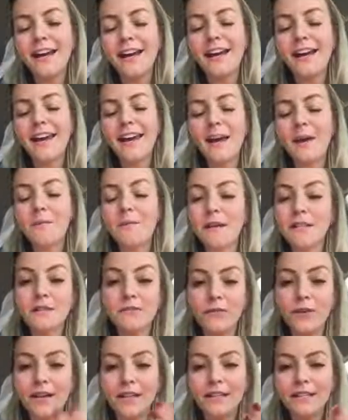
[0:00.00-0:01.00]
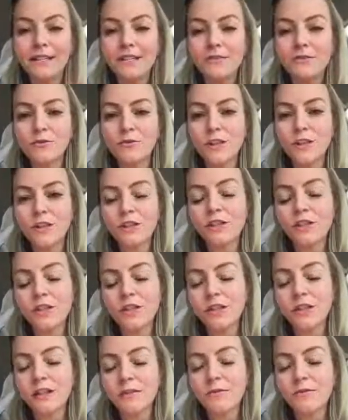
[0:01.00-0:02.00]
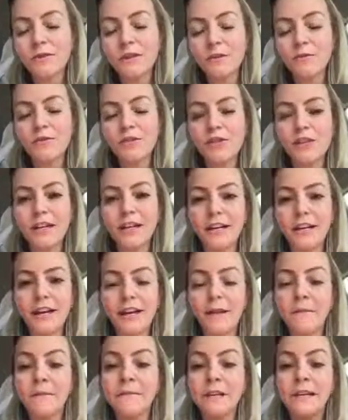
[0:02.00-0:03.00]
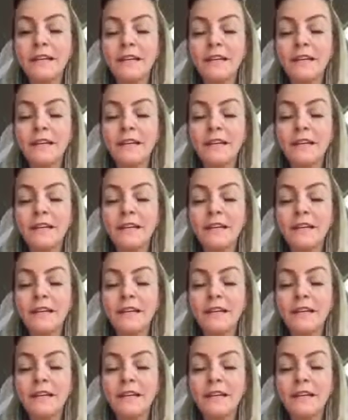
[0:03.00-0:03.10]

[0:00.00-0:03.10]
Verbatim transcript: é, mais feliz durante o seu dia, né?